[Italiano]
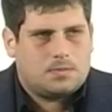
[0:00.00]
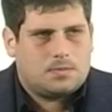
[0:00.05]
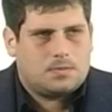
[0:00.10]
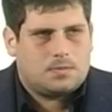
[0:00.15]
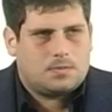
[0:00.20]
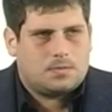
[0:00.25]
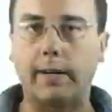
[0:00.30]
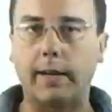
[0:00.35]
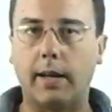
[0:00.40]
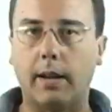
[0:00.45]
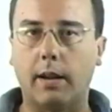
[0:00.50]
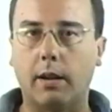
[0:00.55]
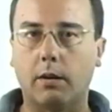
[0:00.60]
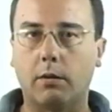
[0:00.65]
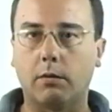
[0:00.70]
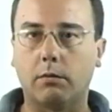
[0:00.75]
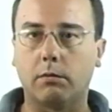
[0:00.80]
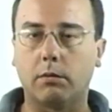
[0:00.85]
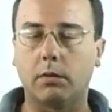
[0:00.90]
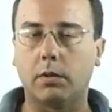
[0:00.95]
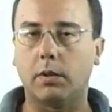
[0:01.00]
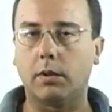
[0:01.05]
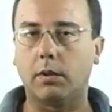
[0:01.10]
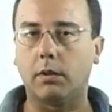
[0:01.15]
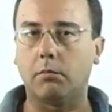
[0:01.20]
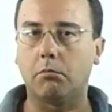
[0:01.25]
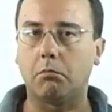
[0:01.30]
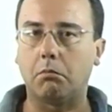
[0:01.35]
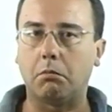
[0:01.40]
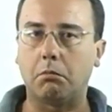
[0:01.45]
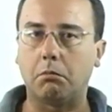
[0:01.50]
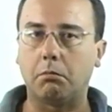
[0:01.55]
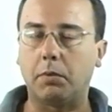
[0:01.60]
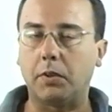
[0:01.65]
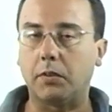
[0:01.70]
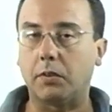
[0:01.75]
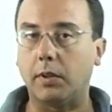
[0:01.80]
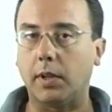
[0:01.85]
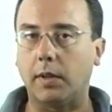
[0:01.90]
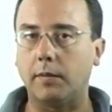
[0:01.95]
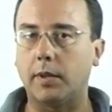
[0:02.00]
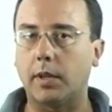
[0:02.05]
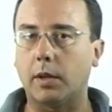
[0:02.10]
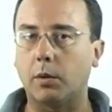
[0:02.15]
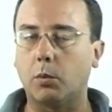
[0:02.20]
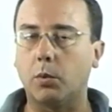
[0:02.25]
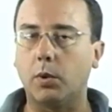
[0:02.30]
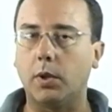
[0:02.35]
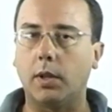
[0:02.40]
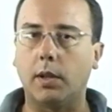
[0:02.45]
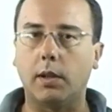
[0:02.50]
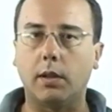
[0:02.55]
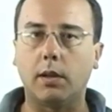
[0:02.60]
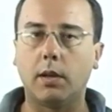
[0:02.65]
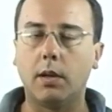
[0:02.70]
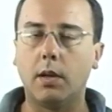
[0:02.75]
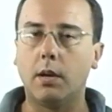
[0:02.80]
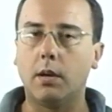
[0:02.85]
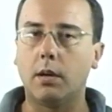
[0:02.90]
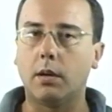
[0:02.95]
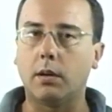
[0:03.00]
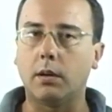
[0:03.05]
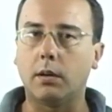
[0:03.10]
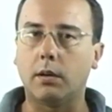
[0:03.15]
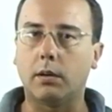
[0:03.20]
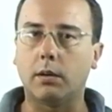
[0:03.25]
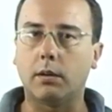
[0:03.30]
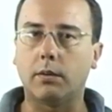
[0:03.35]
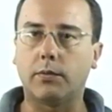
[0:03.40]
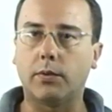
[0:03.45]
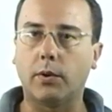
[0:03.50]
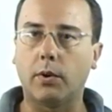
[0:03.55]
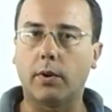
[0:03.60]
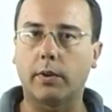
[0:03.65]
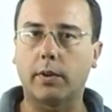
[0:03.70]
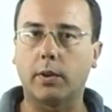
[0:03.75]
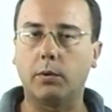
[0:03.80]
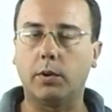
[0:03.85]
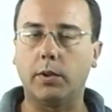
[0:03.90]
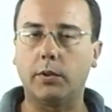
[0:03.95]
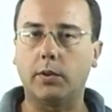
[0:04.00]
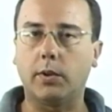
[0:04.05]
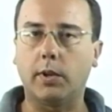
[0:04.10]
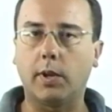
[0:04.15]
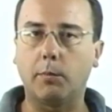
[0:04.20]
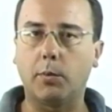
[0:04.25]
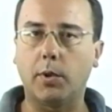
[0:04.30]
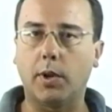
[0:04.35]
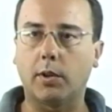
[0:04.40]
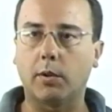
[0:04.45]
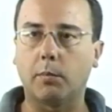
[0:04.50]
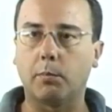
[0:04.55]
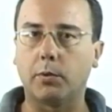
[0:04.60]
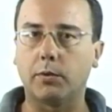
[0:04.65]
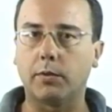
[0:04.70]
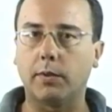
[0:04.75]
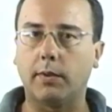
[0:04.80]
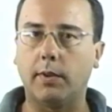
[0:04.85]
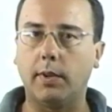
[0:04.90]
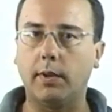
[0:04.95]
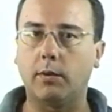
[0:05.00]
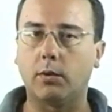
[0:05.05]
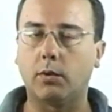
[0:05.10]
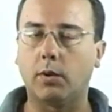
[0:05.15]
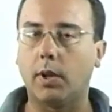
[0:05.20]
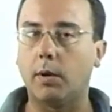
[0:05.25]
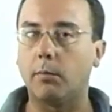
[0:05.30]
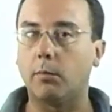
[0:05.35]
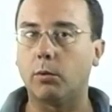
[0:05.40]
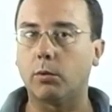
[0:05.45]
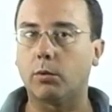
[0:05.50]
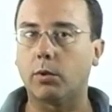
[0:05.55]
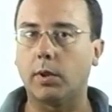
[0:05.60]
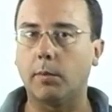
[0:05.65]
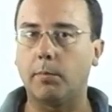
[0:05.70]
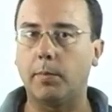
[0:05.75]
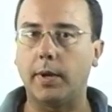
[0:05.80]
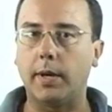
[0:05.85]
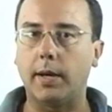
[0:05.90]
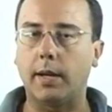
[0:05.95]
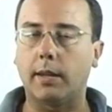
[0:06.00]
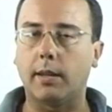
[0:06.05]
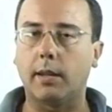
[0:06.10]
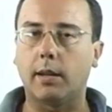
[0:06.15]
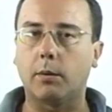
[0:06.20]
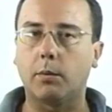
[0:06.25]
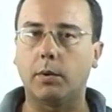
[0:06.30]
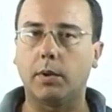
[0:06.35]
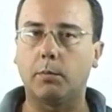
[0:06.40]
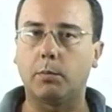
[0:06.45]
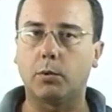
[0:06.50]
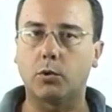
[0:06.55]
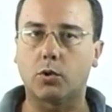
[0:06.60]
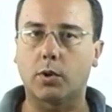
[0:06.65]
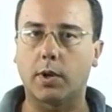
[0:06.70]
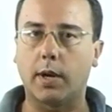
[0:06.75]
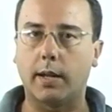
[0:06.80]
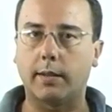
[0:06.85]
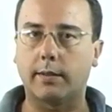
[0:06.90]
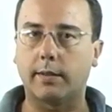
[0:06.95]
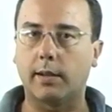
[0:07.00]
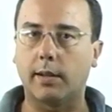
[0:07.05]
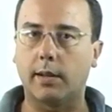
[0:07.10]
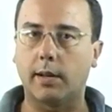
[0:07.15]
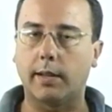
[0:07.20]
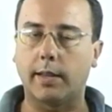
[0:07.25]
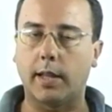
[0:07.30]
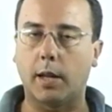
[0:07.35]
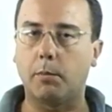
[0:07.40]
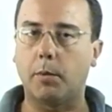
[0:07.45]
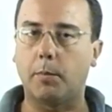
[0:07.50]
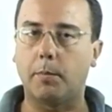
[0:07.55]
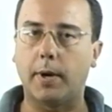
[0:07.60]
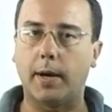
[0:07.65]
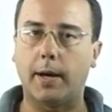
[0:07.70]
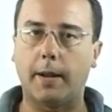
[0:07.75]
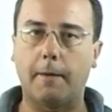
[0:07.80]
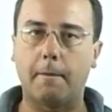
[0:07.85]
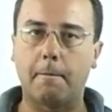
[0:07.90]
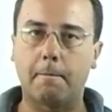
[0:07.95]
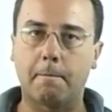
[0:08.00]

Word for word: questa gara con eh, penso in nervi tranquilli, eh, forte, un inizio di campionato positivo, non ha molto da perdere, quindi può giocarsela ad armi pari.